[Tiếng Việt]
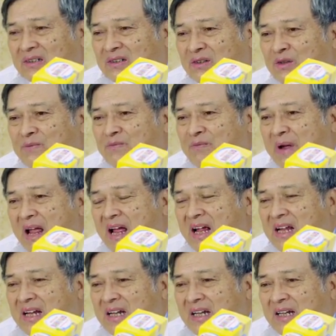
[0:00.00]
giúp bé
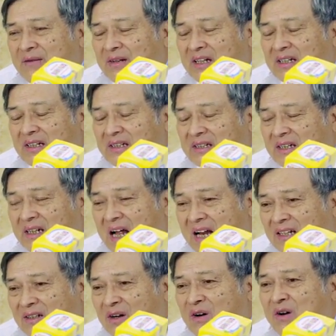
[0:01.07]
à,
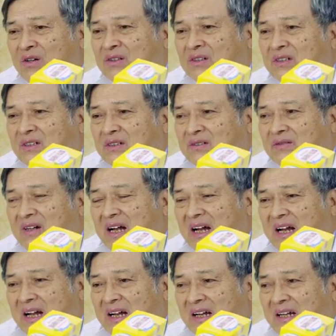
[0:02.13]
ăn ngon
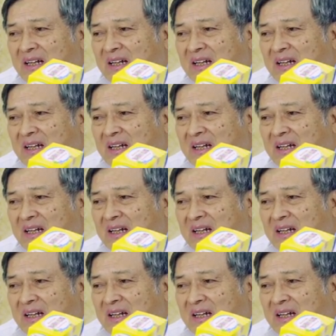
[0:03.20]
và